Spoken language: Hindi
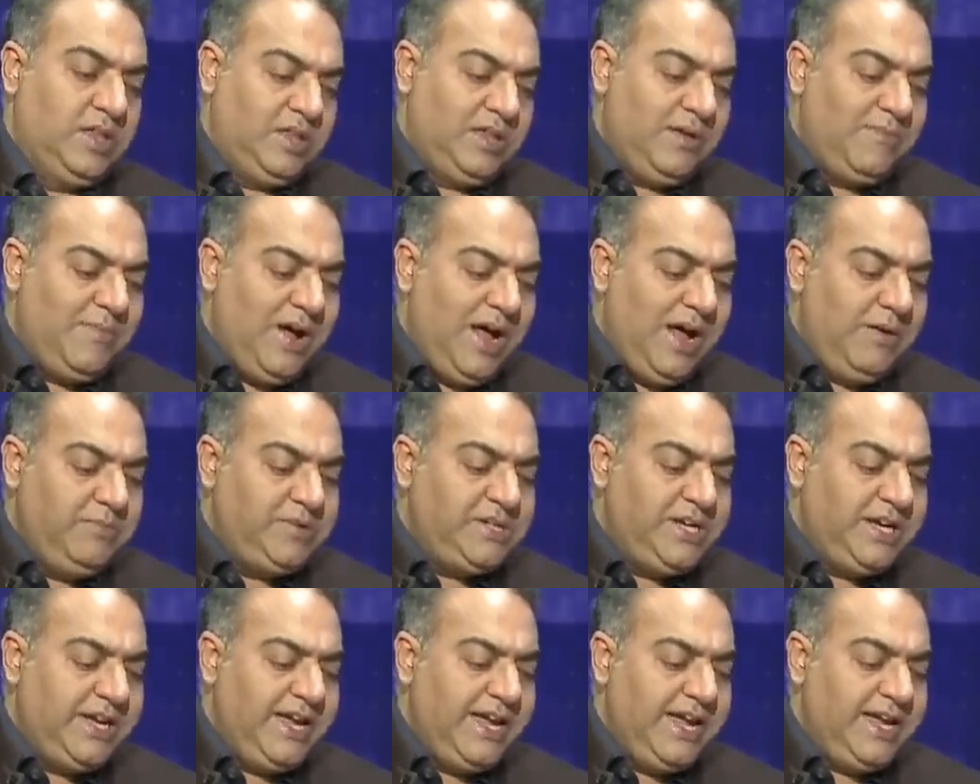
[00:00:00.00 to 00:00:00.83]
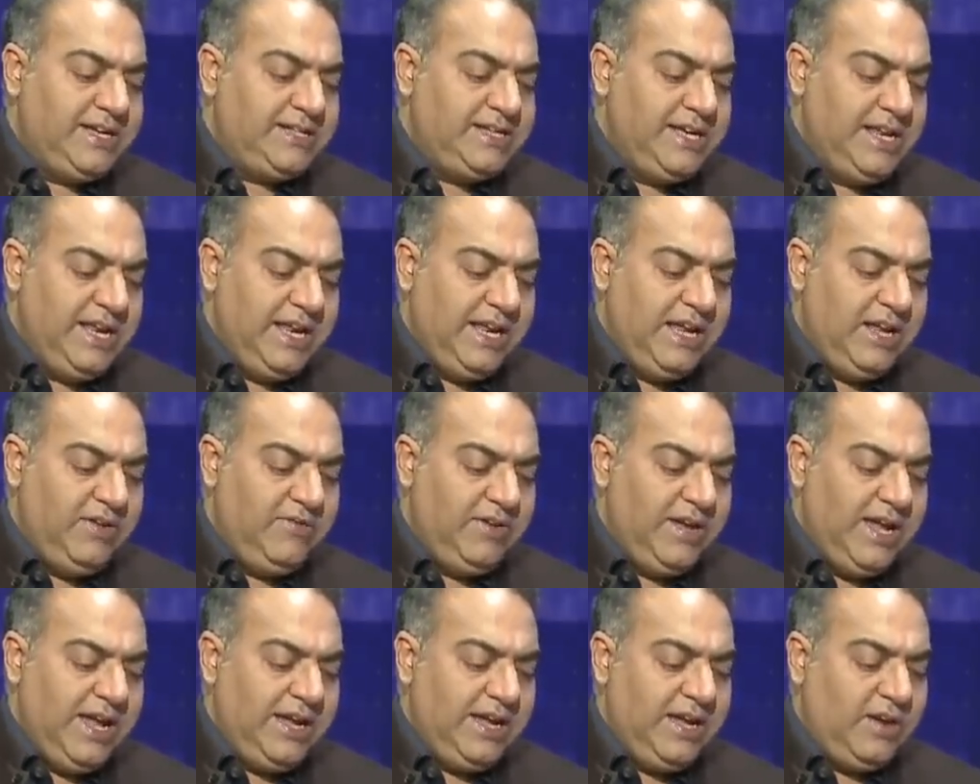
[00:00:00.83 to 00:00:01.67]
तमाम शिकें ऐसी लिखी
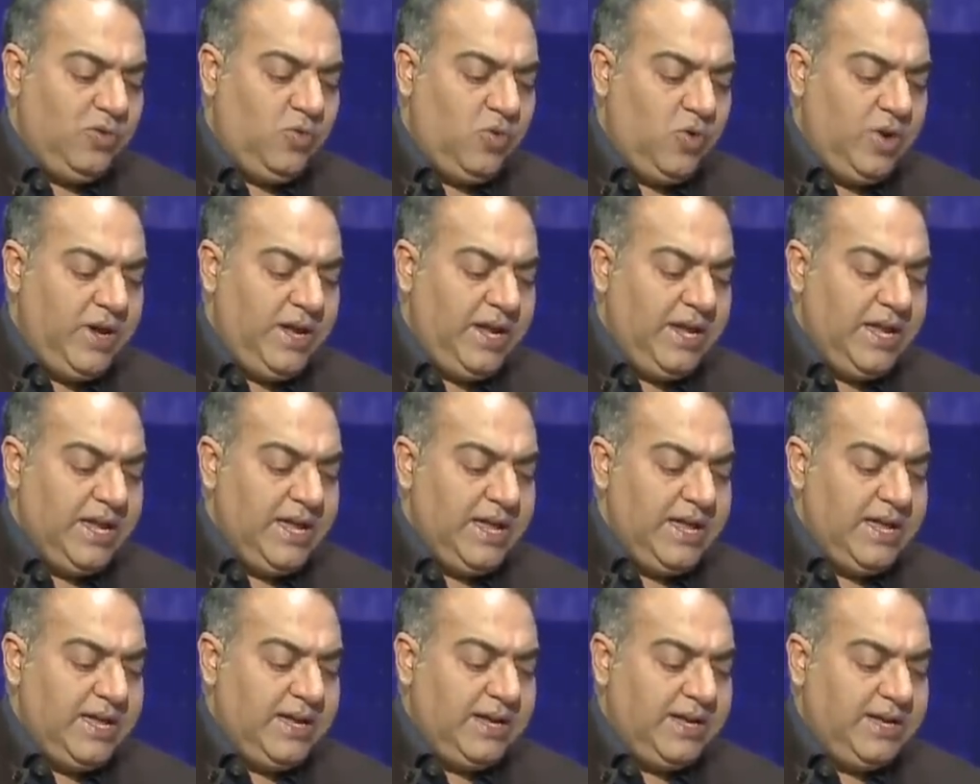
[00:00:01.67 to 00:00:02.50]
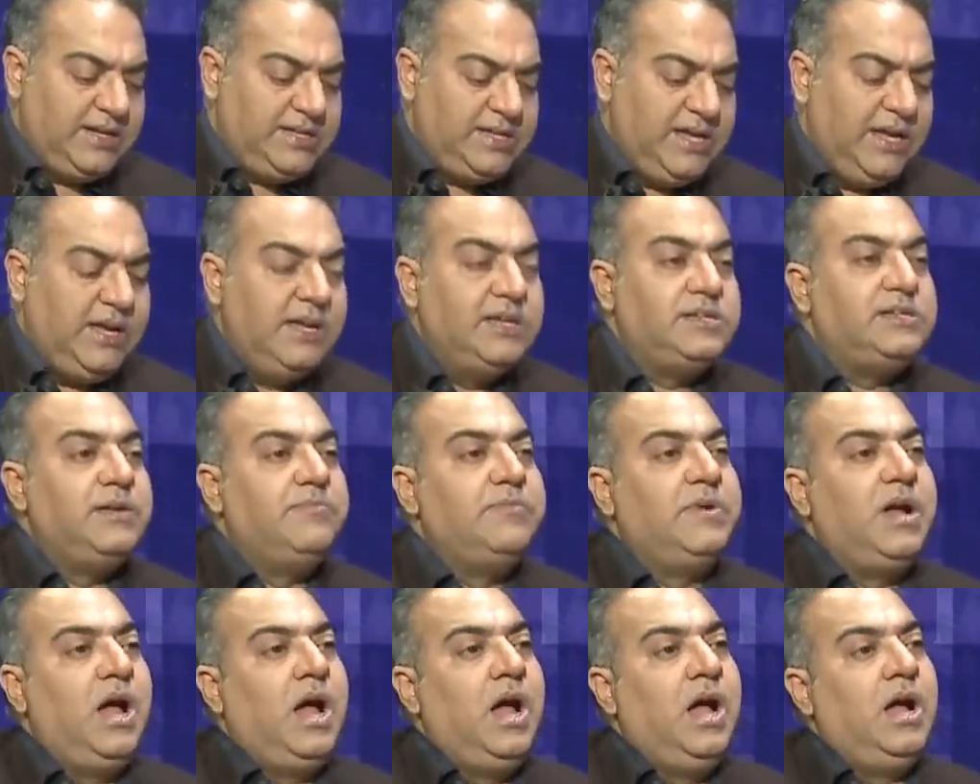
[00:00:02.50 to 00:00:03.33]
हुई हैं कि कोई किसी
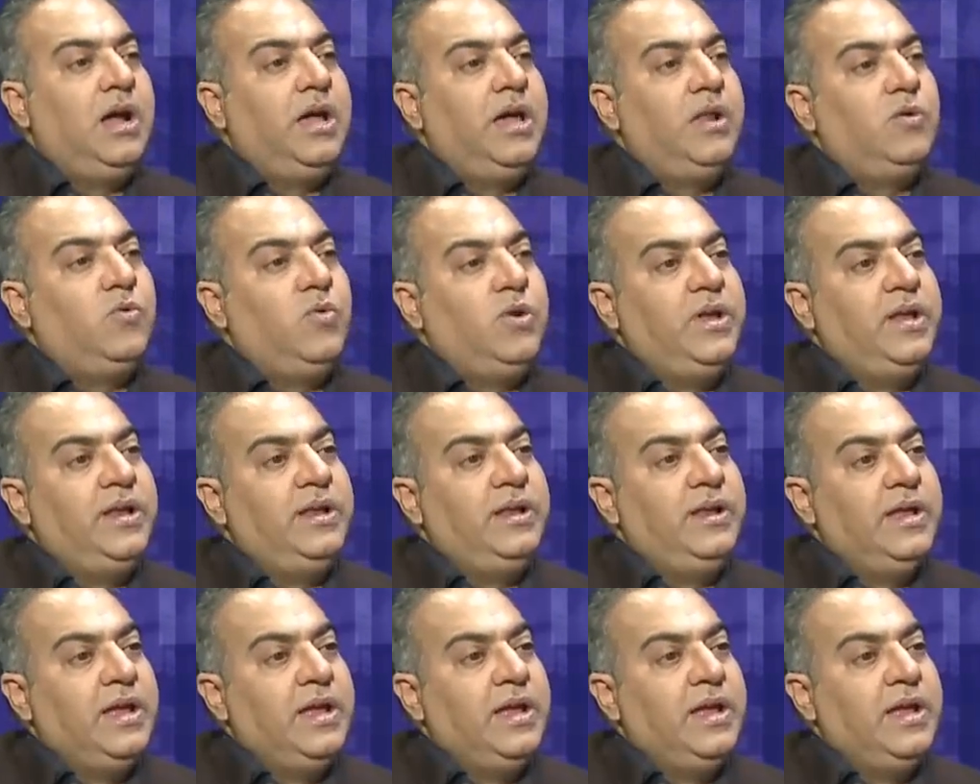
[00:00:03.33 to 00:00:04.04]
किस्म का अगर कोई